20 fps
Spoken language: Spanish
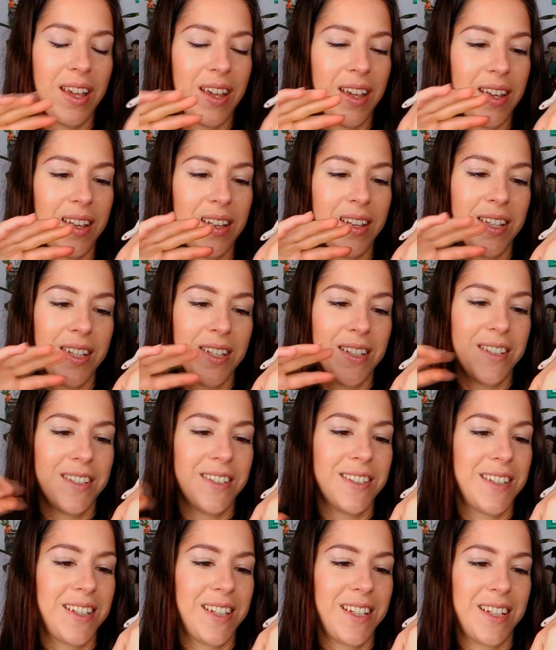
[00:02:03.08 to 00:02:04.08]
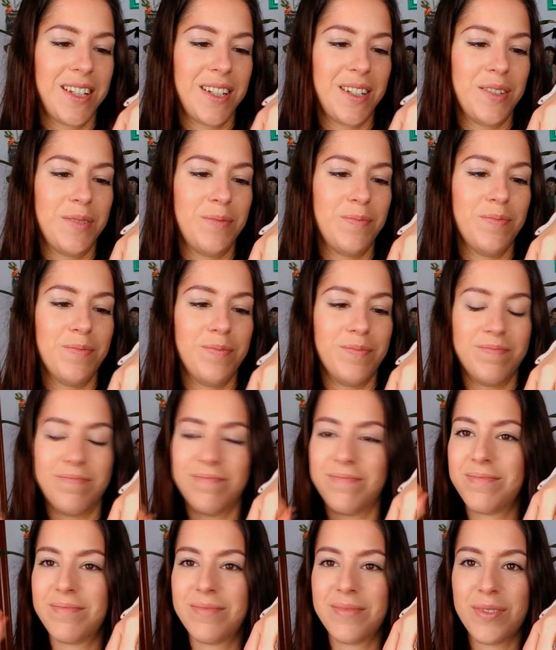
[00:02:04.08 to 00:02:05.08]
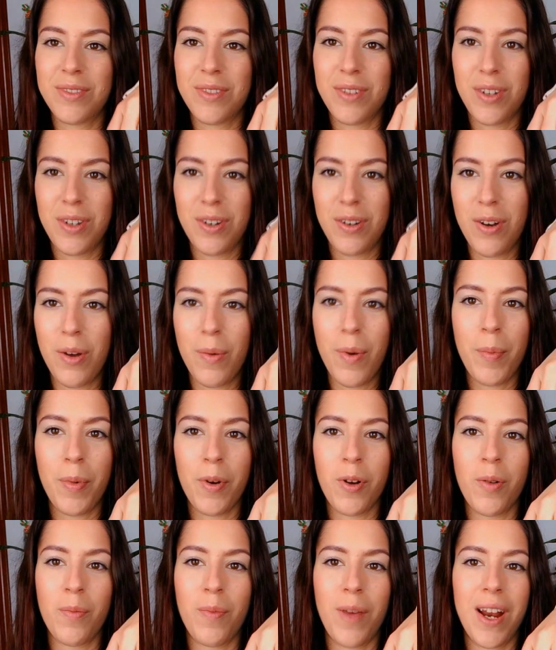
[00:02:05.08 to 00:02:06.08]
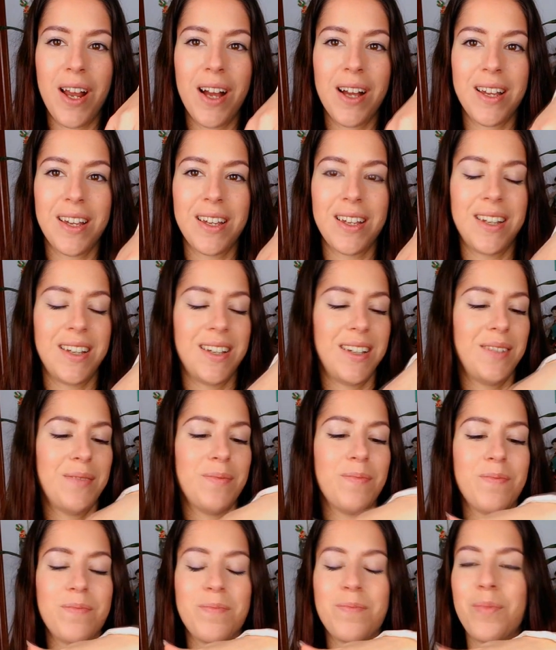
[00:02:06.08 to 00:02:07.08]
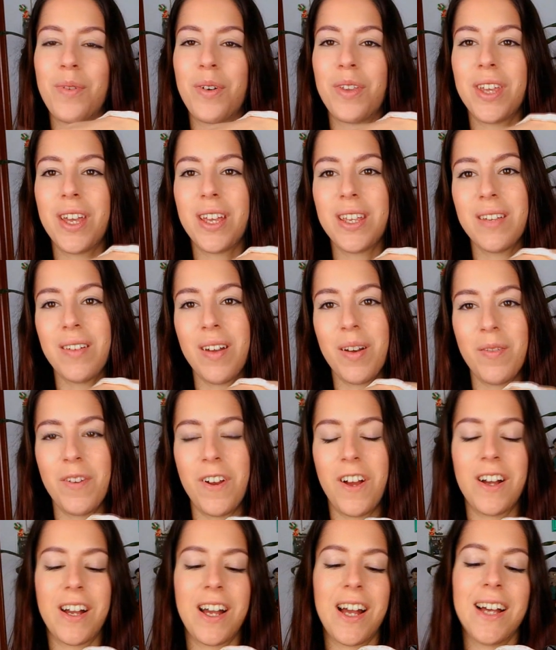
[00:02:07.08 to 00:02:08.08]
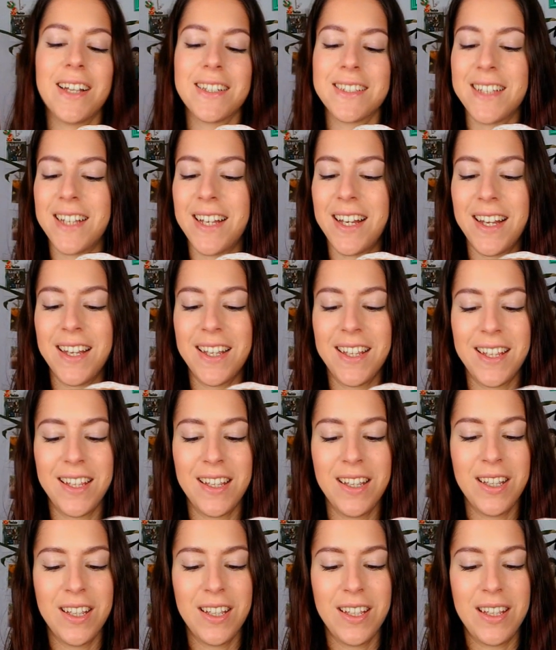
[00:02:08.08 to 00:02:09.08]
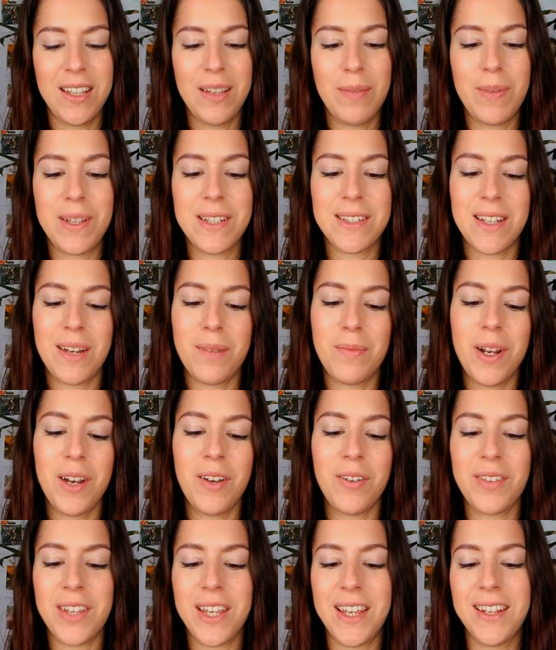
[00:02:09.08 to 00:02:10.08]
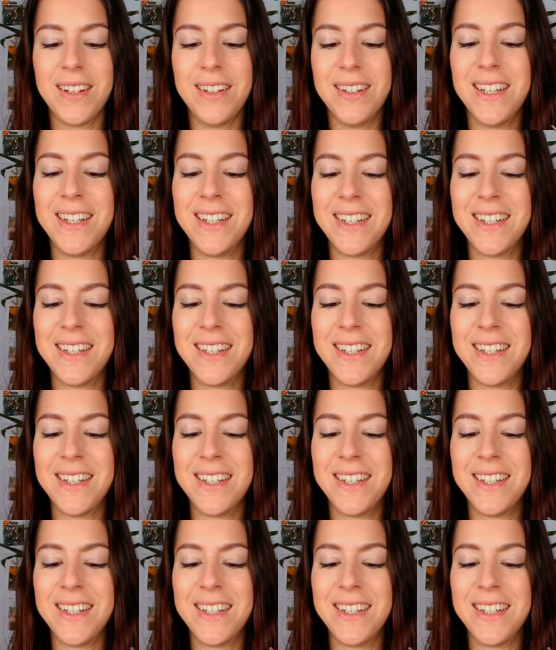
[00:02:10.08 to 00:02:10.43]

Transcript: que, mm, no me preocupara, que podía llevármelo a casa y, pensármelo bien.